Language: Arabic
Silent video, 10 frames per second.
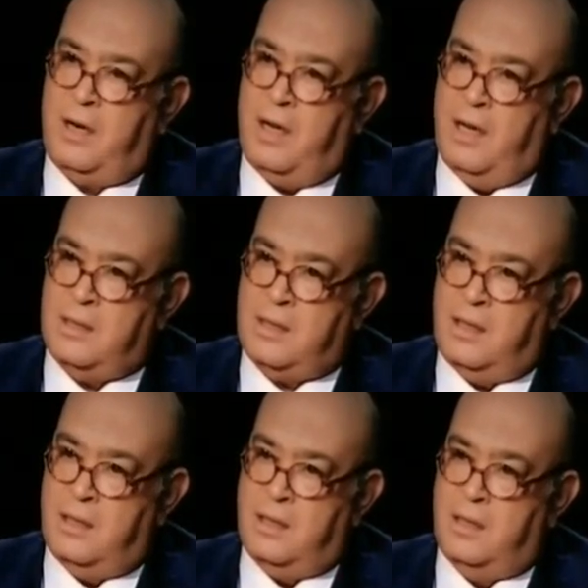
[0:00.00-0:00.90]

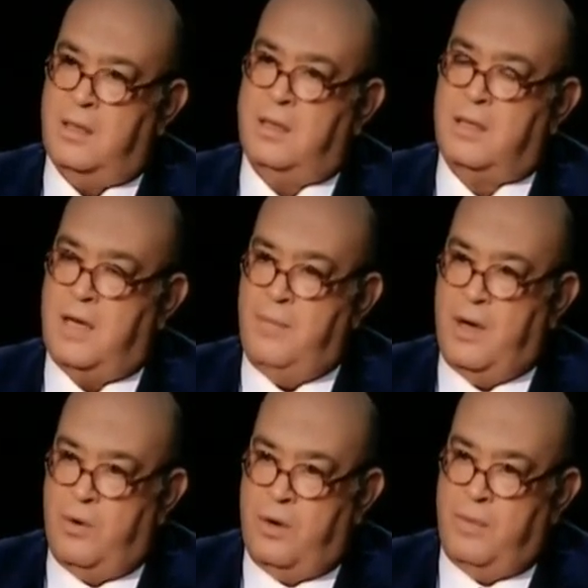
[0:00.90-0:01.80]
الرئاسة
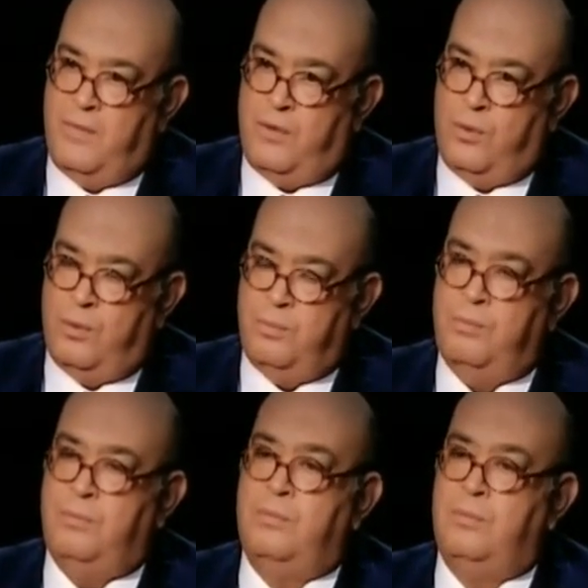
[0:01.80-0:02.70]
كما هو
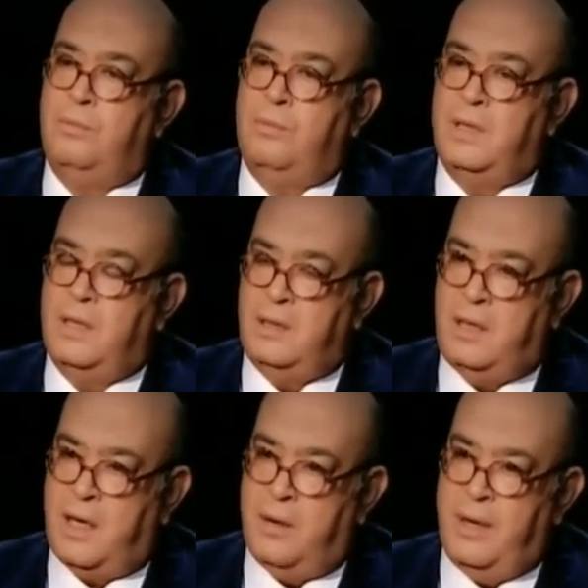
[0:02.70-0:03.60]
مفهوم
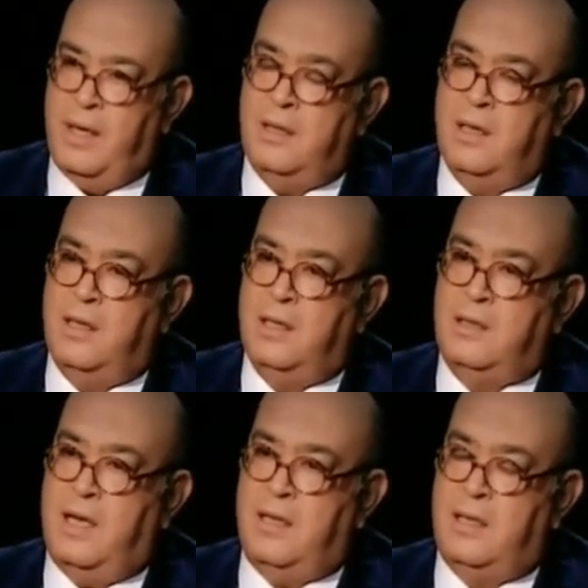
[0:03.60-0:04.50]
انتخابات
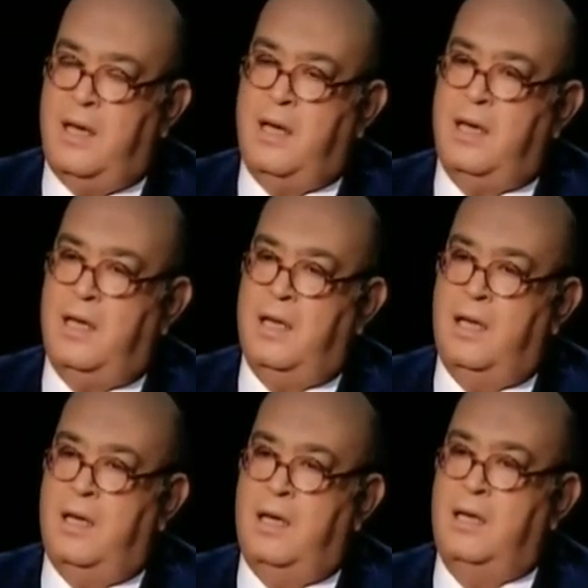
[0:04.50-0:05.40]
تحتاج
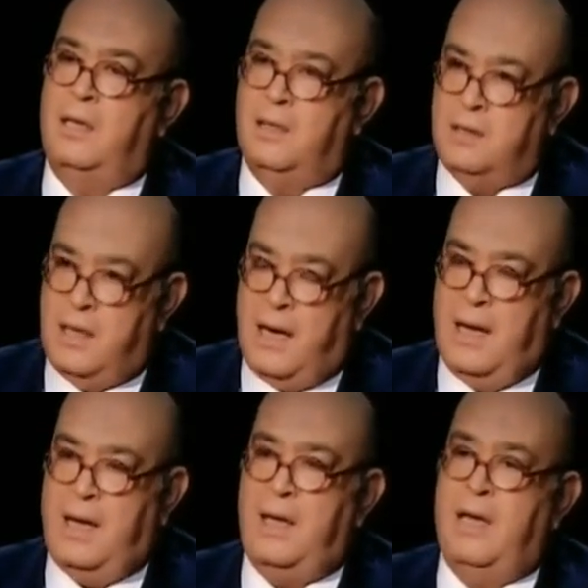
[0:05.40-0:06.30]
إلى
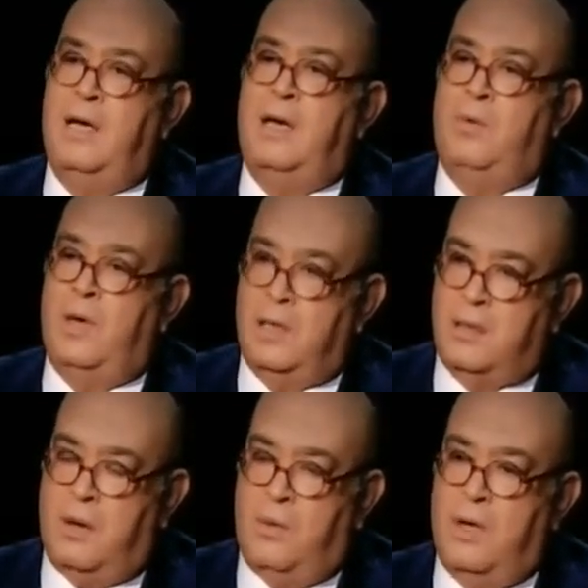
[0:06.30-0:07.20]
دعاية
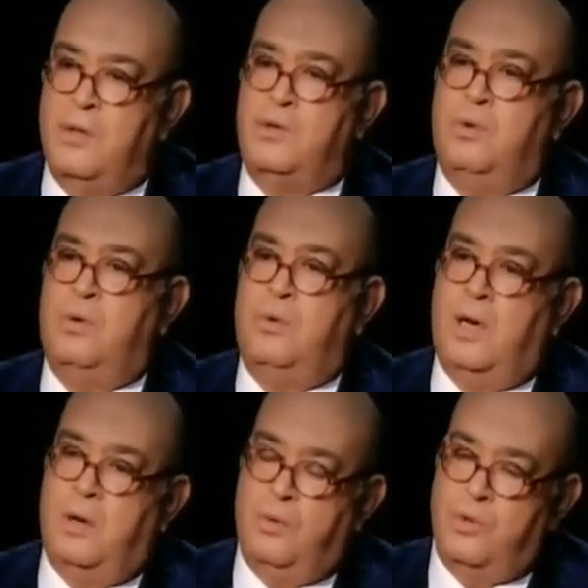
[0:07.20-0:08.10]
وتواصل
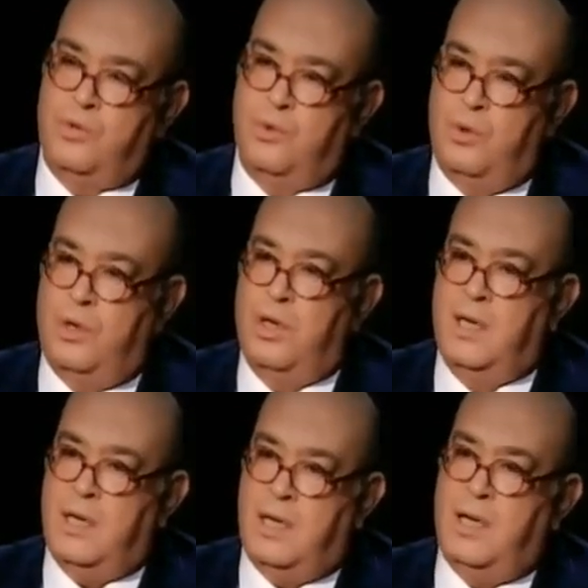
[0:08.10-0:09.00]
ووصول
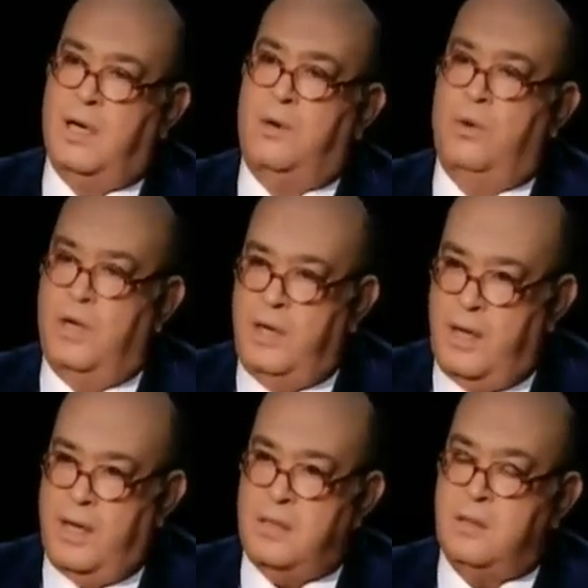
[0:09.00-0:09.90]
إلى كل
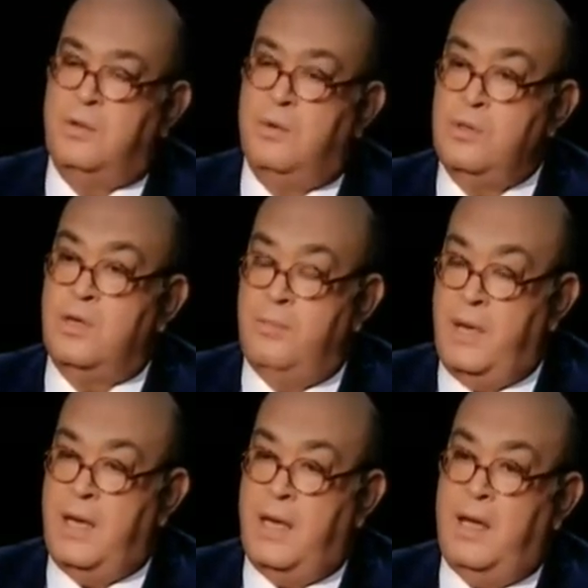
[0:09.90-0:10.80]
الناس جزء
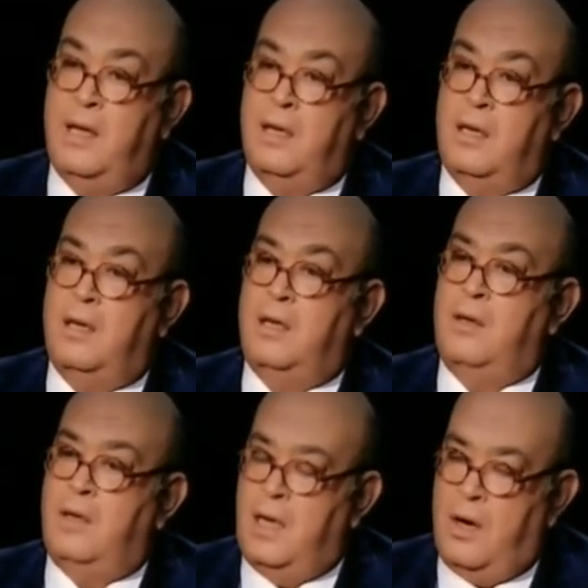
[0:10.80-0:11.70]
منها
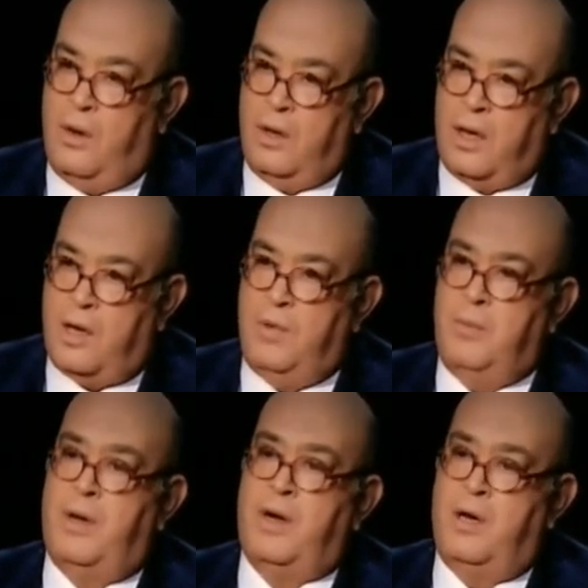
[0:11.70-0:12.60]
له علاقة
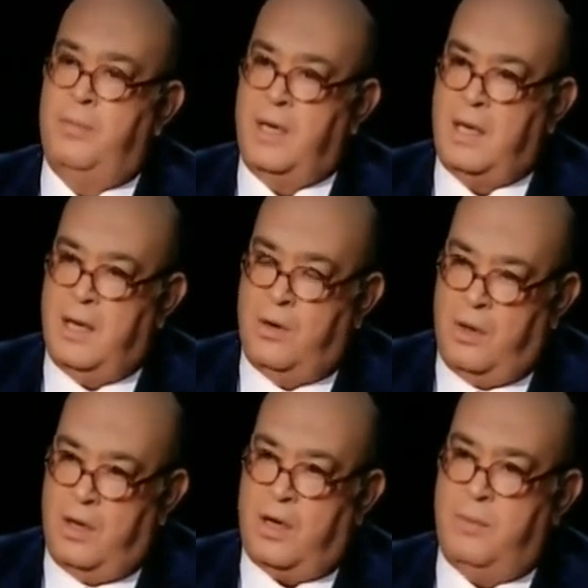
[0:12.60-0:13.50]
بالبرامج
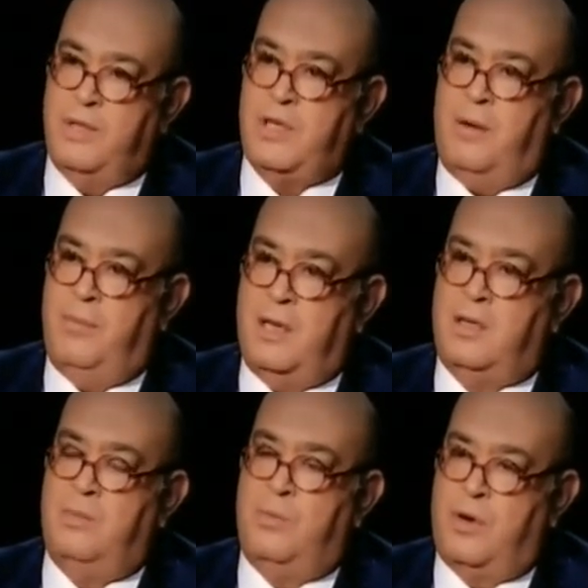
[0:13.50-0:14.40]
له علاقة
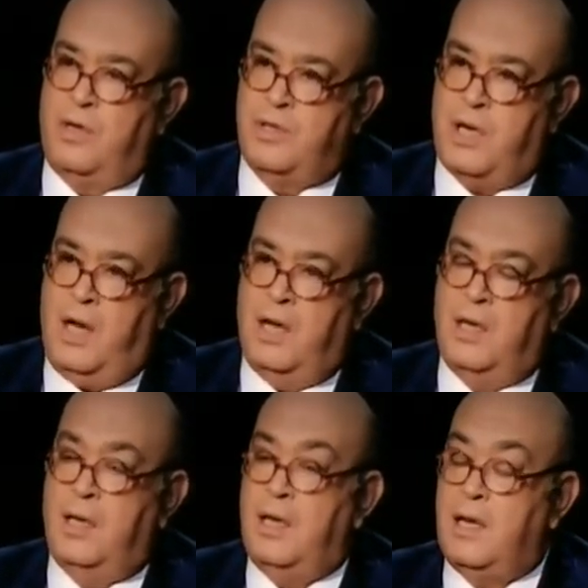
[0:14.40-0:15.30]
بشعبية المرشح
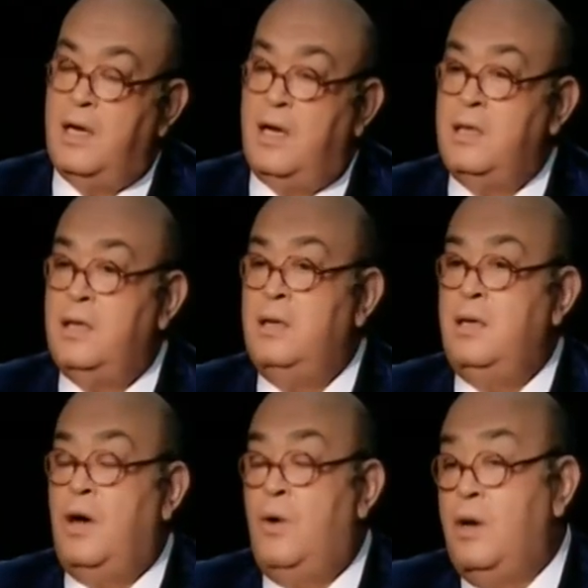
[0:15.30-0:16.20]
لكن أيضا
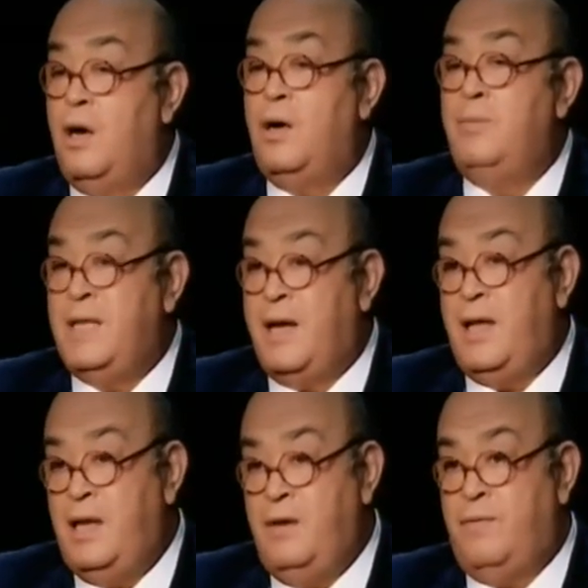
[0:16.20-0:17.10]
له علاقة
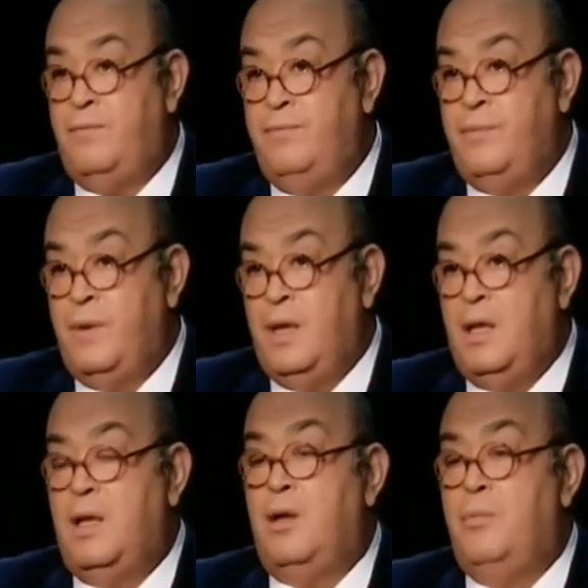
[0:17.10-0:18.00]
بتكاليف لا
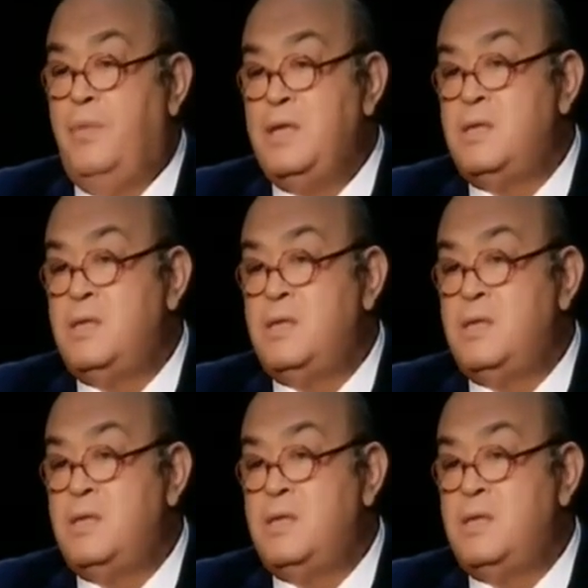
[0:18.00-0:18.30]
شك من